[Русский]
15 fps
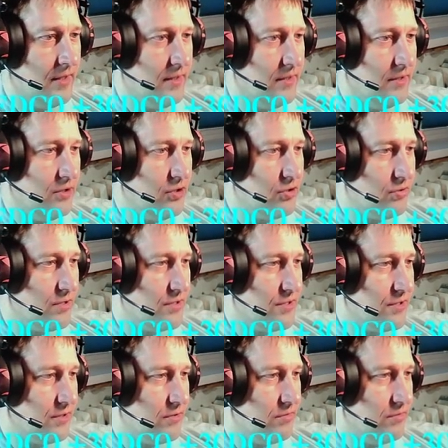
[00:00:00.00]
Еще раз
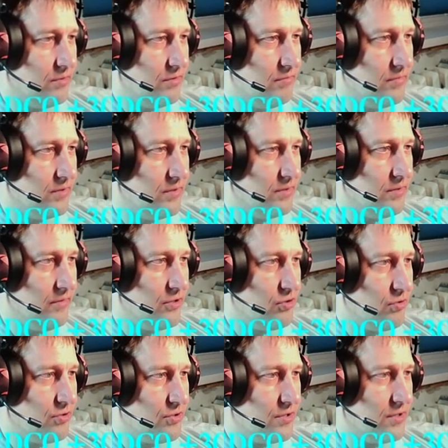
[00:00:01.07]
откроем. А, давай еще
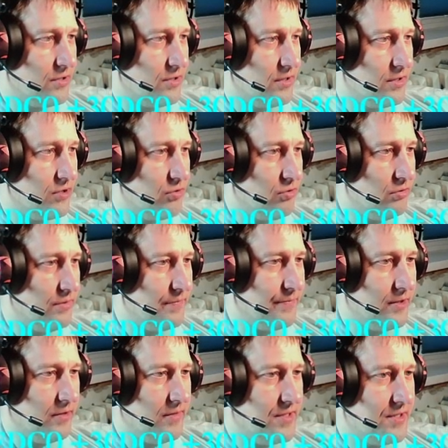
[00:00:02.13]
раз, раз тогда желтый. На
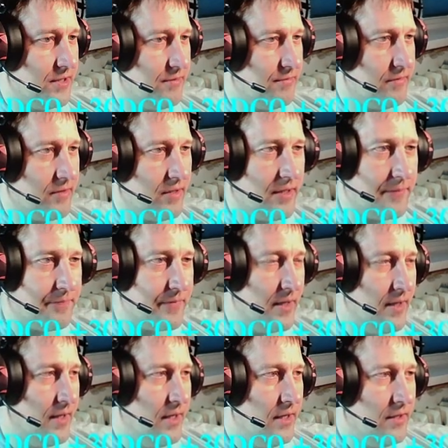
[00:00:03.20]
23 февраля.
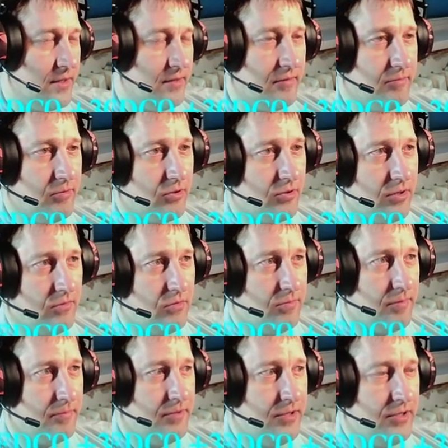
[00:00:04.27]
Я выберу одного
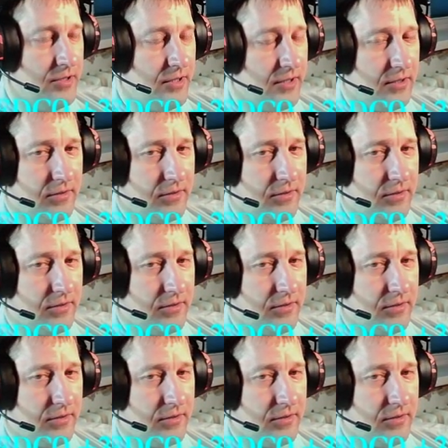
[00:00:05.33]
победителя.